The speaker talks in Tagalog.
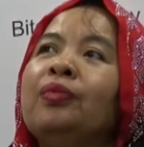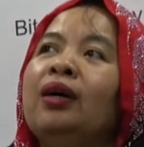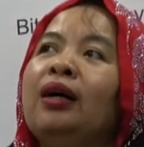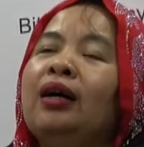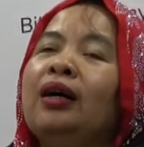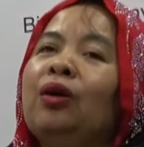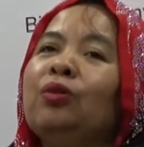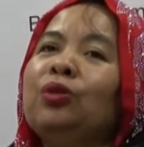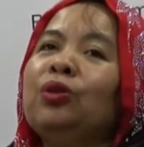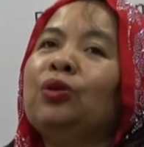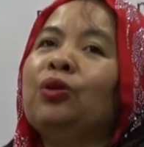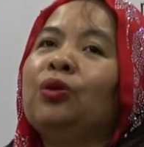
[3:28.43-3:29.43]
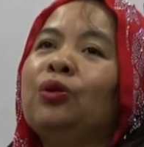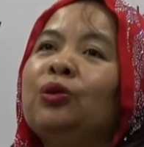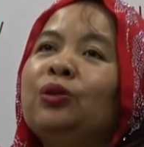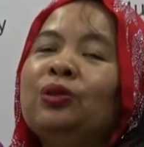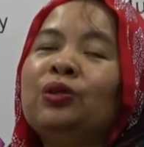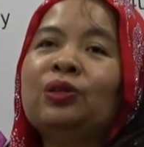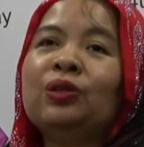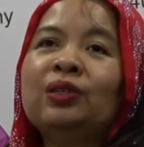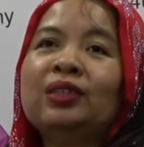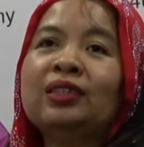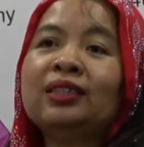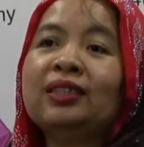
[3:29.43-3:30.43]
ang account ko
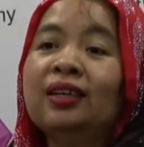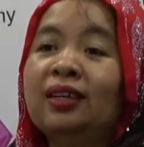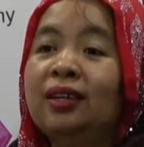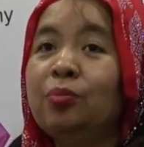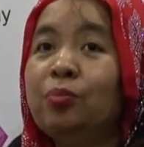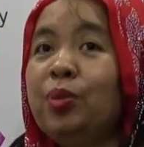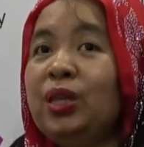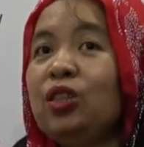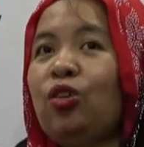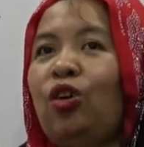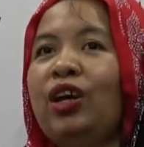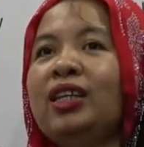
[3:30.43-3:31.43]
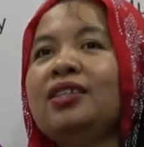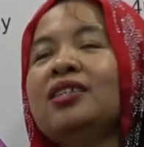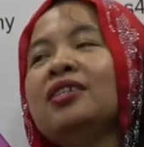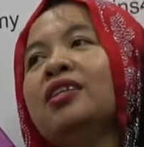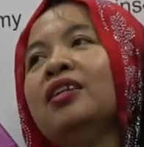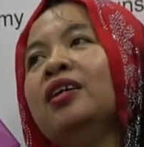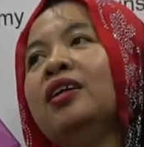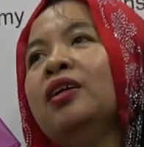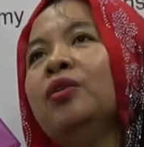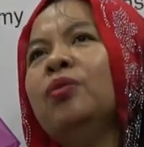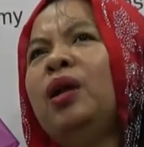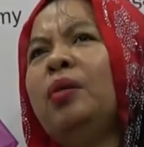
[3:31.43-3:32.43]
sa Bitcoins,
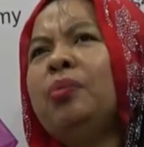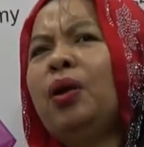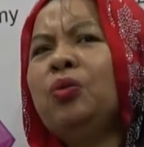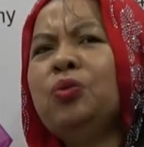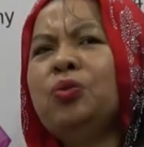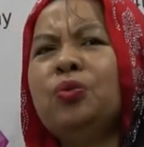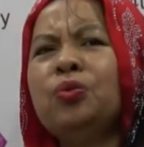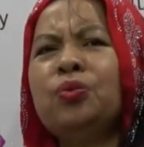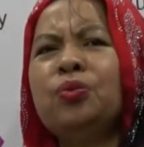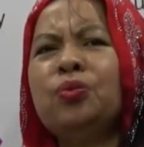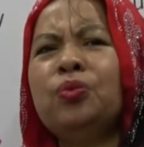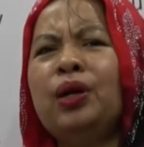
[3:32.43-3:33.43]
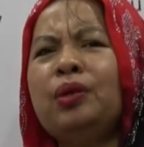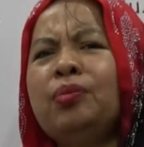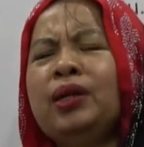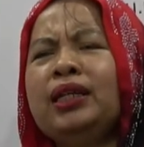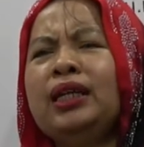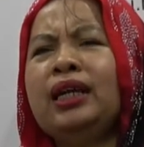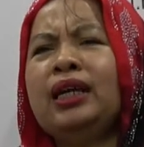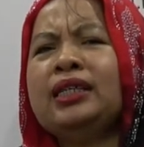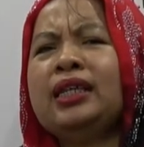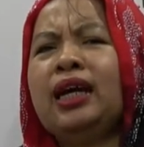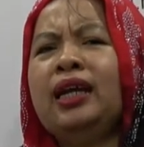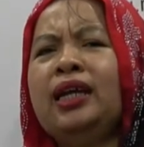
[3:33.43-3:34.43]
wala pa akong one month na
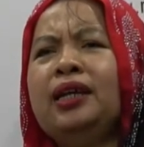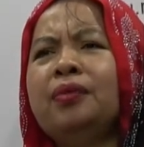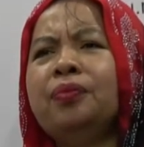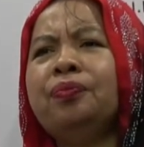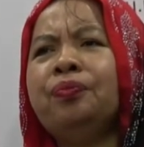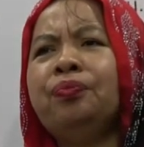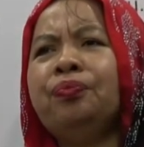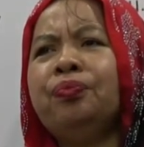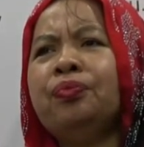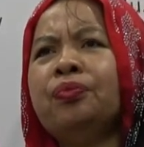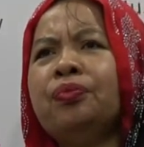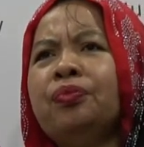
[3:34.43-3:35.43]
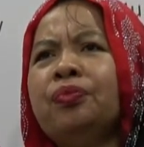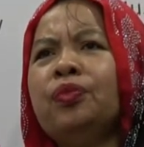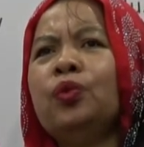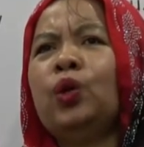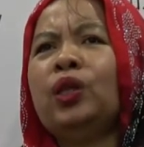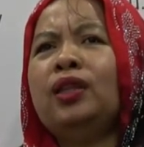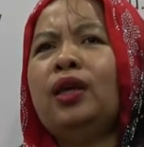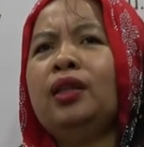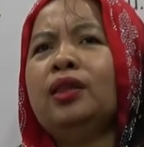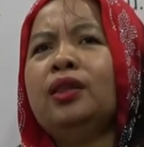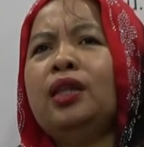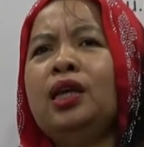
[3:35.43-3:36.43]
nakasali.
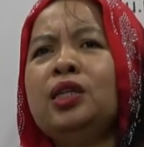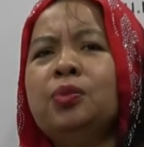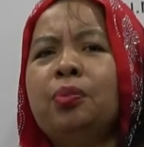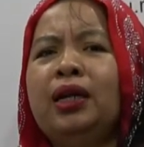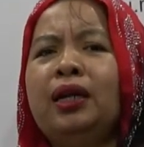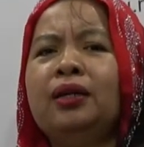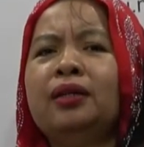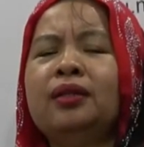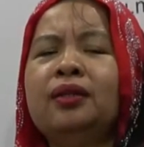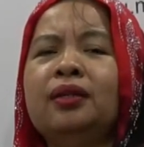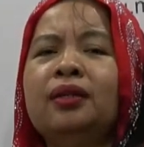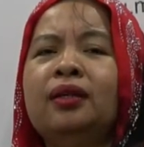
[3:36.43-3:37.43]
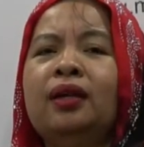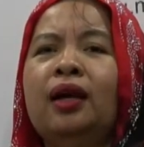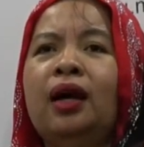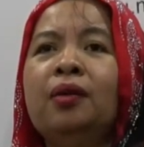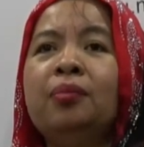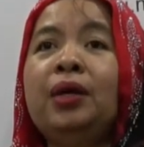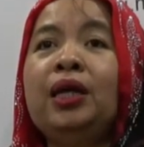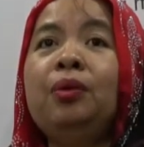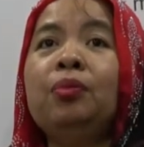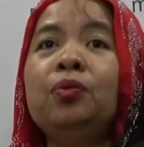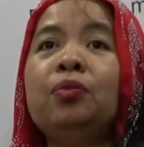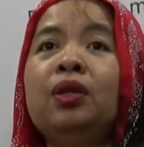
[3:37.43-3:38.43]
28 days pa lang. Ang
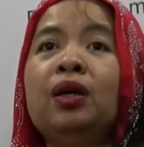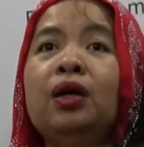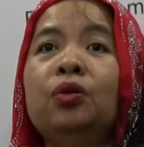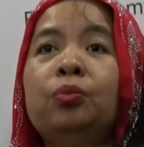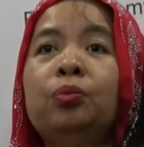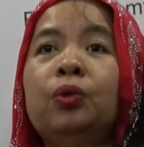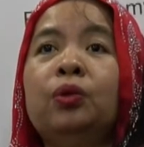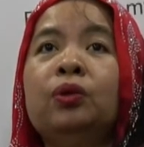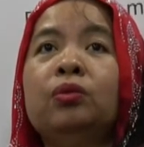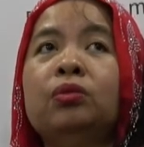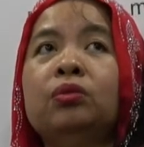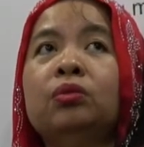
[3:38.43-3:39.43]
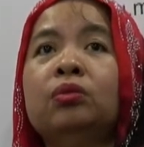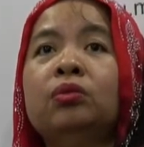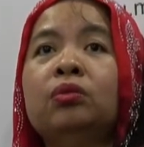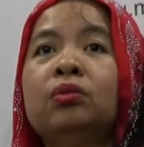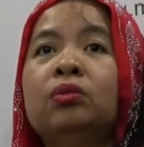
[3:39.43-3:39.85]
minimum na ano po, yung